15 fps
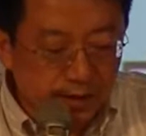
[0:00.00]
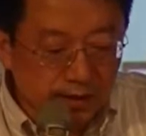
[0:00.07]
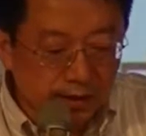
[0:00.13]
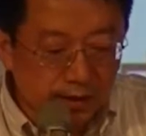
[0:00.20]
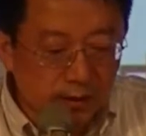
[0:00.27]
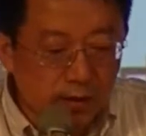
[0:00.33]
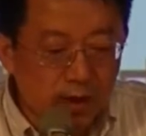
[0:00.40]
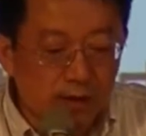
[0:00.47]

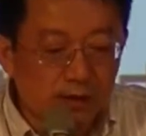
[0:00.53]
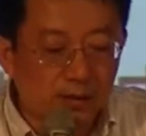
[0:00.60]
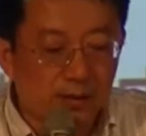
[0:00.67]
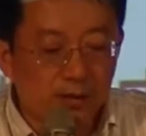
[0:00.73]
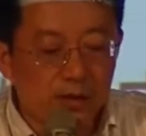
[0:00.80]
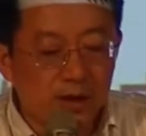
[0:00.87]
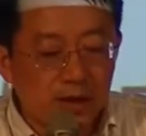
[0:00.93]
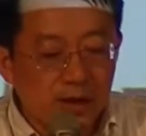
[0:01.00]
情况。
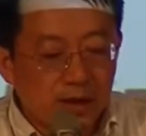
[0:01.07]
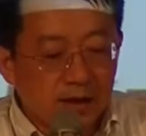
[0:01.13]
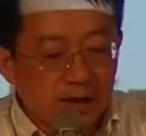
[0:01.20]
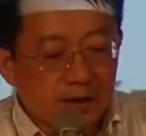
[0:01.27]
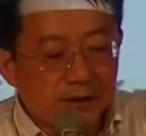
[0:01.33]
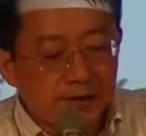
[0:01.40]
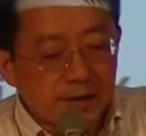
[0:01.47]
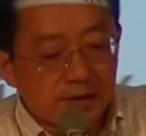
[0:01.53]
哈，
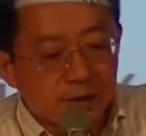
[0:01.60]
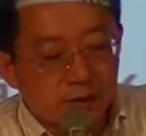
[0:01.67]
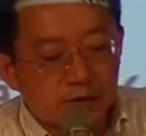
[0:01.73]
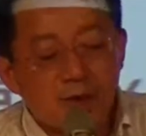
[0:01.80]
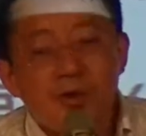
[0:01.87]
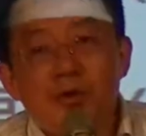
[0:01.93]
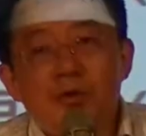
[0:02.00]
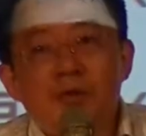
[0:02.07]
然后第三个
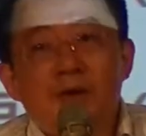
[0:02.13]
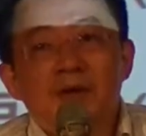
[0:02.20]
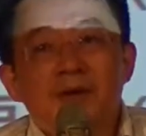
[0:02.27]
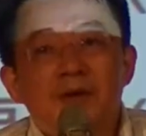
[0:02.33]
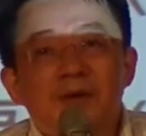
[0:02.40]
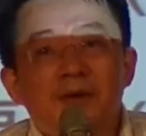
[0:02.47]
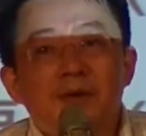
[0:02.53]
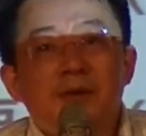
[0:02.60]
追求转
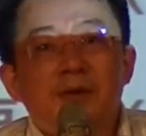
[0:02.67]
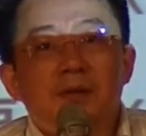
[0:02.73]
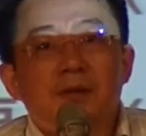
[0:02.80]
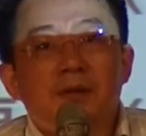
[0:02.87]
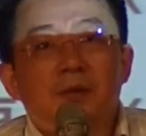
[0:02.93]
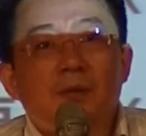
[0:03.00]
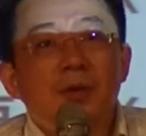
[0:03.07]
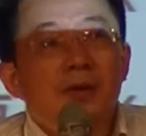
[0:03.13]
型正义，
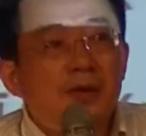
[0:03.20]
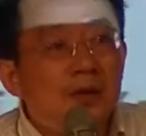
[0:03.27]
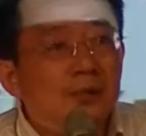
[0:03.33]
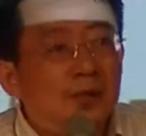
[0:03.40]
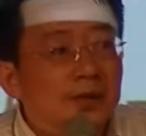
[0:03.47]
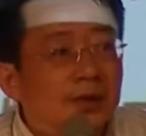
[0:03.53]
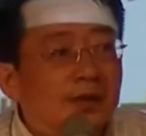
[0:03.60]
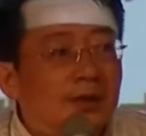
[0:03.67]
我也
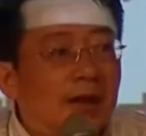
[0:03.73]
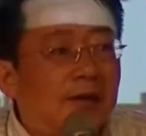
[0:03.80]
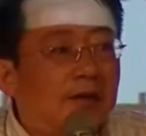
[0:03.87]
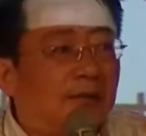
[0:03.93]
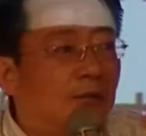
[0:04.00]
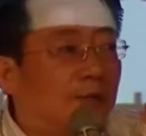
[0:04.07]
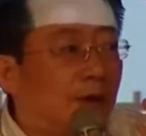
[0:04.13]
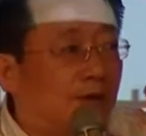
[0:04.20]
认为这个价
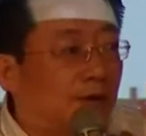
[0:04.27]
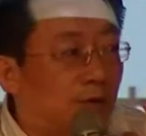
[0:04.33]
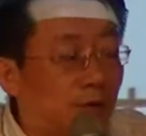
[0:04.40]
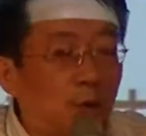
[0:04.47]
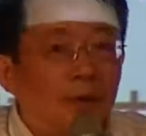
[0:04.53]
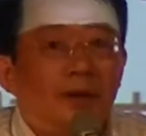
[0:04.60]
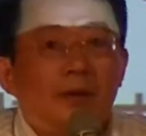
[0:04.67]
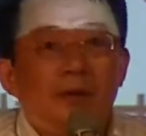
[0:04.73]
值目标是
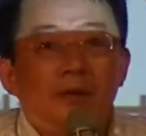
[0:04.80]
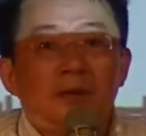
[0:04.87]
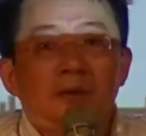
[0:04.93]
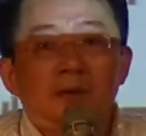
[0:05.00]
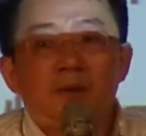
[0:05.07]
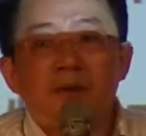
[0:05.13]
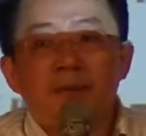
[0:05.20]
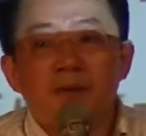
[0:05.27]
对的。
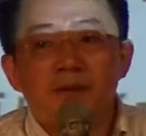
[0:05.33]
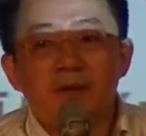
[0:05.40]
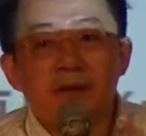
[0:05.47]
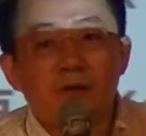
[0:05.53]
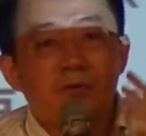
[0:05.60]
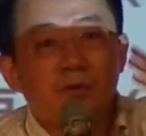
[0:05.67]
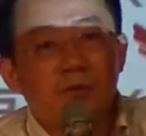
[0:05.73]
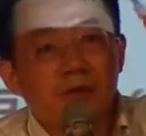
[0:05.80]
特别是
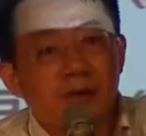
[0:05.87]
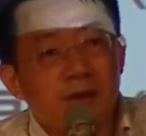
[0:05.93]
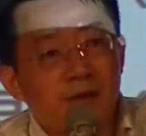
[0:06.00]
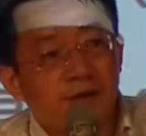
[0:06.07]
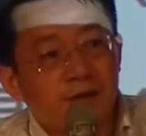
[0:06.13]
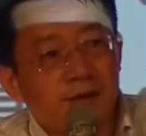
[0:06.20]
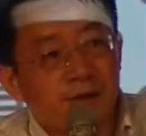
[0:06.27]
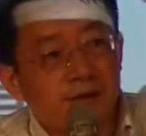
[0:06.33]
在过去长
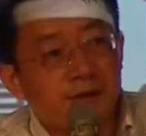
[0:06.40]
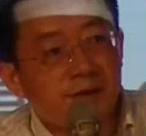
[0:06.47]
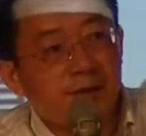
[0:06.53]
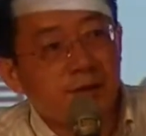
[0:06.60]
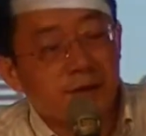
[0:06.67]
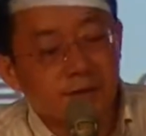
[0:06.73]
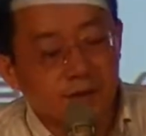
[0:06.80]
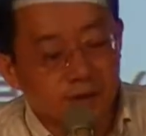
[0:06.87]
期的
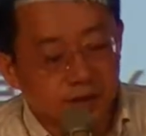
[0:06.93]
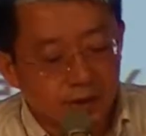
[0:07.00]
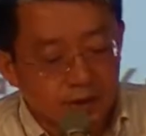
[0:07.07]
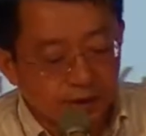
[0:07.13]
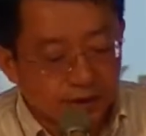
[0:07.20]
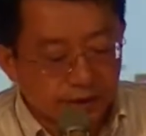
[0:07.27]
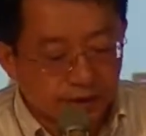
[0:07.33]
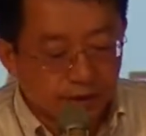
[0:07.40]
戒严的
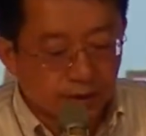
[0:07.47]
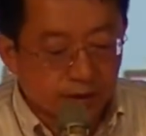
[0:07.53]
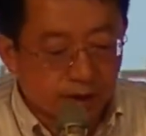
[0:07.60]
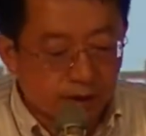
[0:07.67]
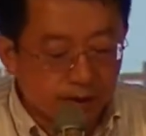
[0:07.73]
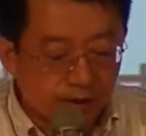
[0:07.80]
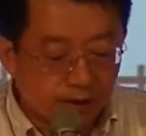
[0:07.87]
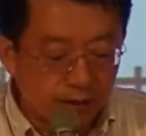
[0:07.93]
的情
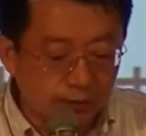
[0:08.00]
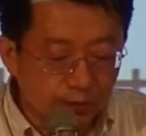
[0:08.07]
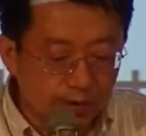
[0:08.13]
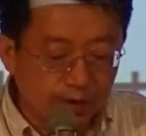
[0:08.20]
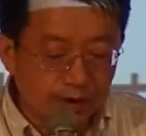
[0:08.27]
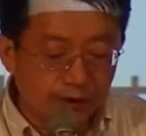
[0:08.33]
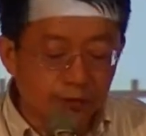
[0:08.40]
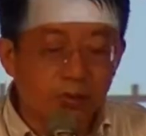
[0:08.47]
况，可是
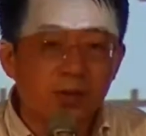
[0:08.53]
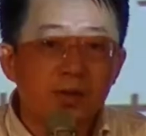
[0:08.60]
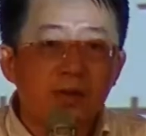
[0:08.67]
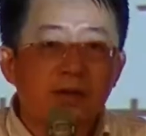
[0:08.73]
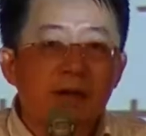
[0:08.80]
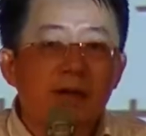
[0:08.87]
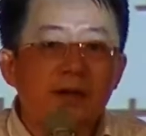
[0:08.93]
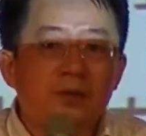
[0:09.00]
问题说，
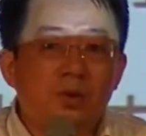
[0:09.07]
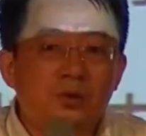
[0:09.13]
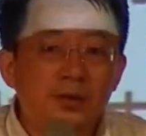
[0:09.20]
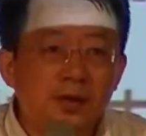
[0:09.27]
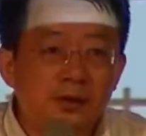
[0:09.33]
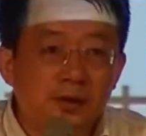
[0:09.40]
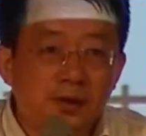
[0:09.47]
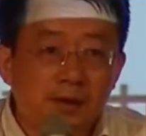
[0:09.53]
他也同
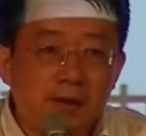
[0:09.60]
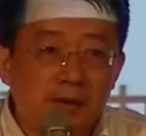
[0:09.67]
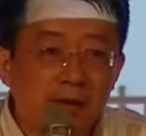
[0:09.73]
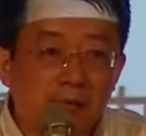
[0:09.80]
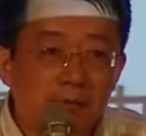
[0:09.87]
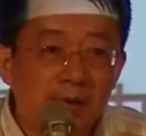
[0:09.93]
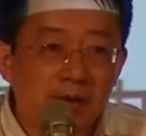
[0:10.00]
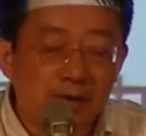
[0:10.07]
样的可
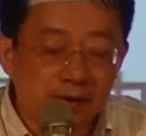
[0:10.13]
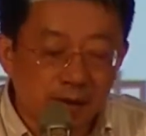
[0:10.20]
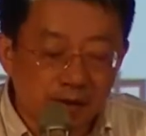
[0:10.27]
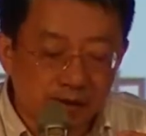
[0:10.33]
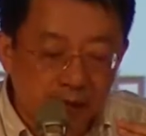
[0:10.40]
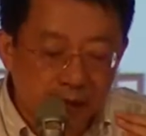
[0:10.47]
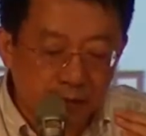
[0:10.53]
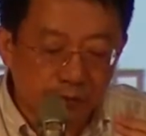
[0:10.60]
能面临
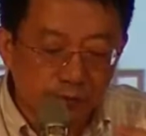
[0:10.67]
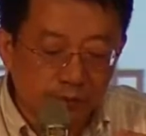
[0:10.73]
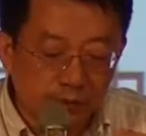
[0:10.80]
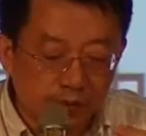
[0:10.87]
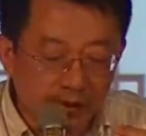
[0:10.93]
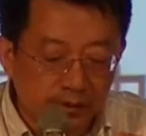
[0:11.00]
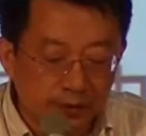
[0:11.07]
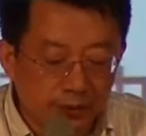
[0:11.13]
到大家所
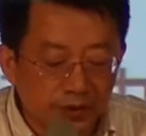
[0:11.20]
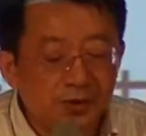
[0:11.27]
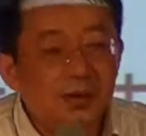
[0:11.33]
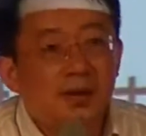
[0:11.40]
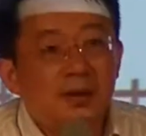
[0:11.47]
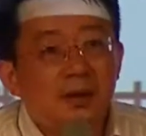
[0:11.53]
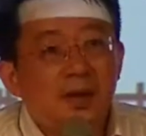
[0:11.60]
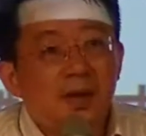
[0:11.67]
问的一个问
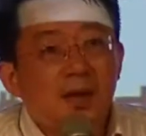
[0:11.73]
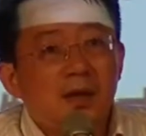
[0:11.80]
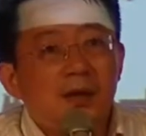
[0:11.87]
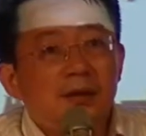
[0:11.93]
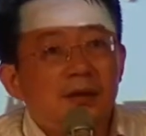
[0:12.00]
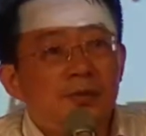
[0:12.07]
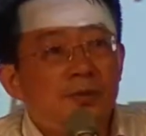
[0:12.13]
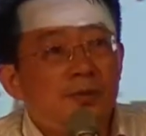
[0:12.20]
题，
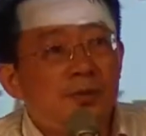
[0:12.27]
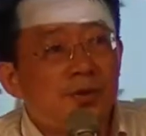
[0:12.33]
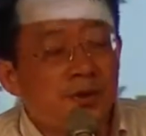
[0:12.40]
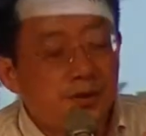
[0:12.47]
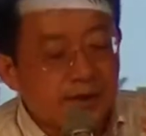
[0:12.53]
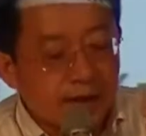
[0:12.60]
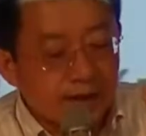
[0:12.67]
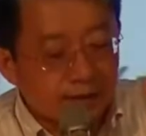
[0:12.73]
你是不
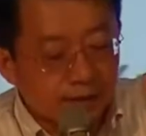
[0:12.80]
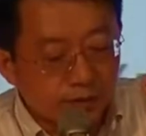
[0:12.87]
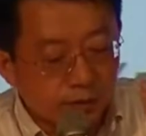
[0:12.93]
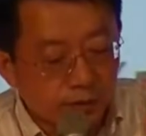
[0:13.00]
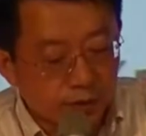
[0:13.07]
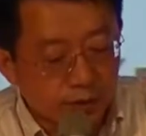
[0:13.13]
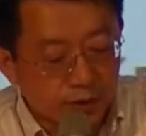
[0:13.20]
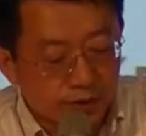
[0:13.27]
是在
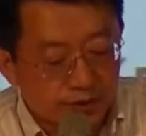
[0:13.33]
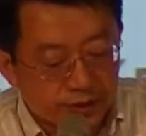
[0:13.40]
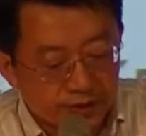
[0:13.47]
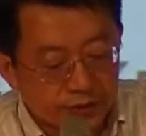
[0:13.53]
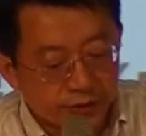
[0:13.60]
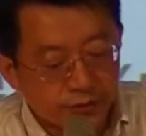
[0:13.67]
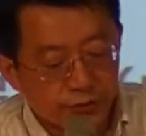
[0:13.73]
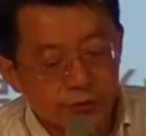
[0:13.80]
许多的
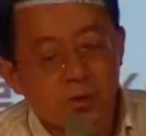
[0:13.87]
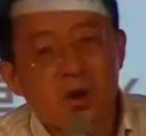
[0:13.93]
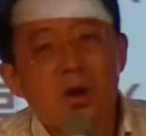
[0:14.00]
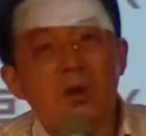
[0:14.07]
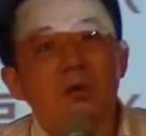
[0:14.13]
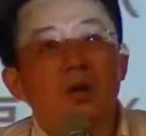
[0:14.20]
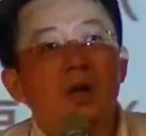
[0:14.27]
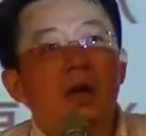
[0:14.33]
成就之
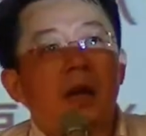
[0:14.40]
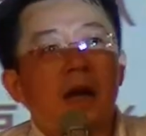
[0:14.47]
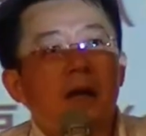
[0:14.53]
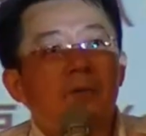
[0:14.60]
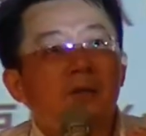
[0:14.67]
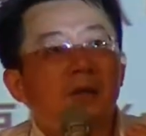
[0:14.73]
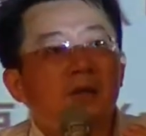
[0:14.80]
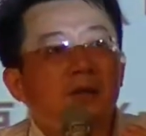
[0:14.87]
后，
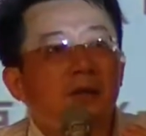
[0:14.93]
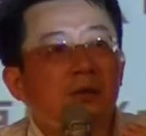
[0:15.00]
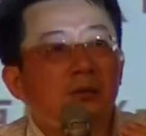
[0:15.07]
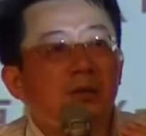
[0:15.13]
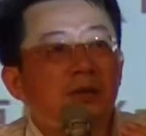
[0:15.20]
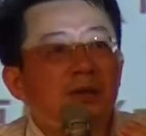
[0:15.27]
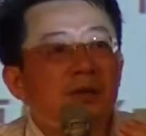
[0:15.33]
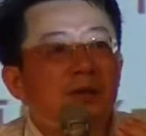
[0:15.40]
还面临一个
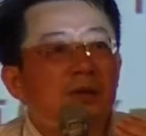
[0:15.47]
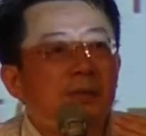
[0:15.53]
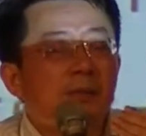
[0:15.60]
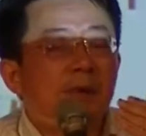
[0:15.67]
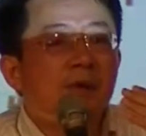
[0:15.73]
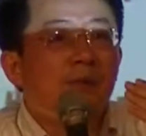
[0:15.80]
问题，你没